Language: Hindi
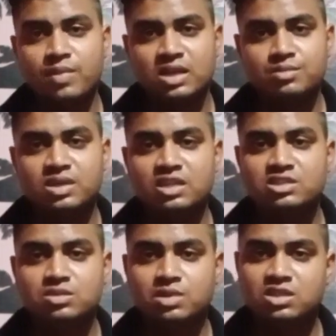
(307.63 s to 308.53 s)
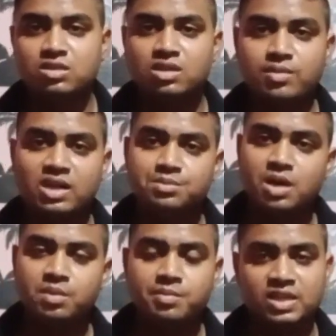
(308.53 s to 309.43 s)
के बारे में एलिजिबिलिटी के बारे में
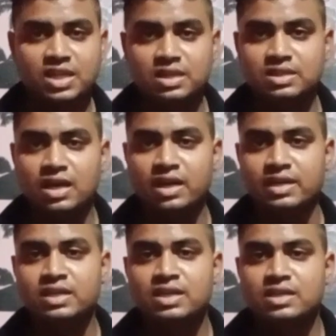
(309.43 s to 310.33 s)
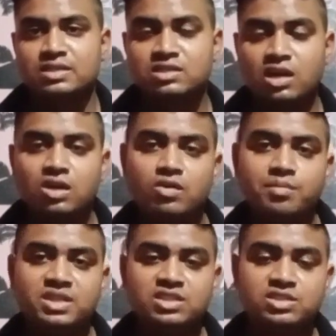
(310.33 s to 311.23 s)
यहाँ पर बता दिया है इसके अलावा
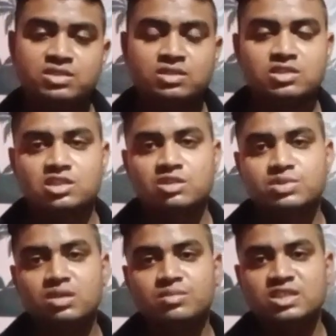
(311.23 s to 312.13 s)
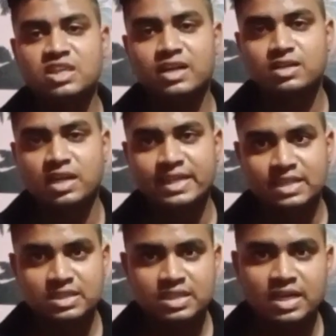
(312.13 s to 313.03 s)
मैंने इस डिस्क्रिप्शन में साइट का
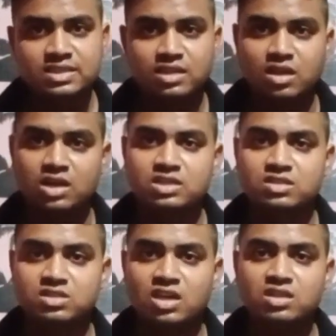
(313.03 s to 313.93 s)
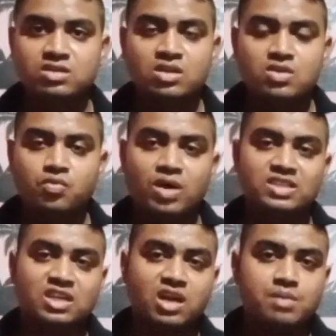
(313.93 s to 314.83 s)
लिंक दिया है सरकारी रिजल्ट वहाँ
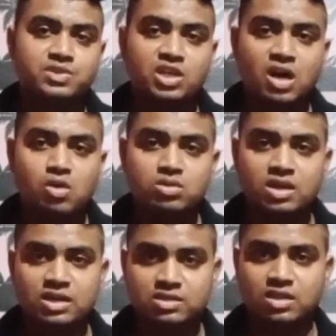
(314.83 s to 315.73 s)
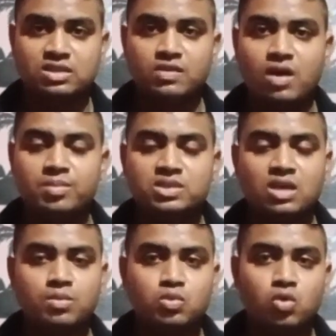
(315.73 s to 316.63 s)
जाके आप चेकआउट कर सकते हैं वहाँ पर
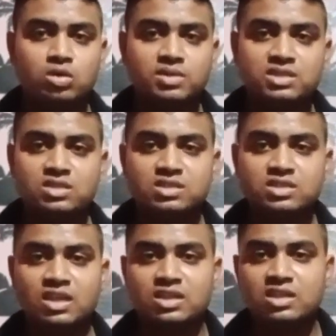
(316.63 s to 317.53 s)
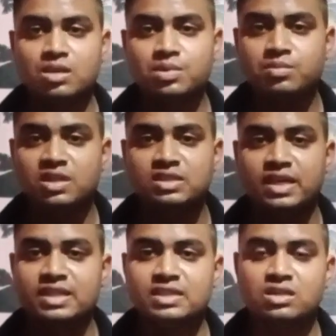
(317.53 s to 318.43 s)
से आपको और भी अच्छी से जानकारी यहाँ पर मिल
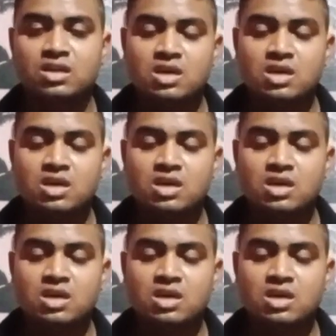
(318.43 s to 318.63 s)
जाएगी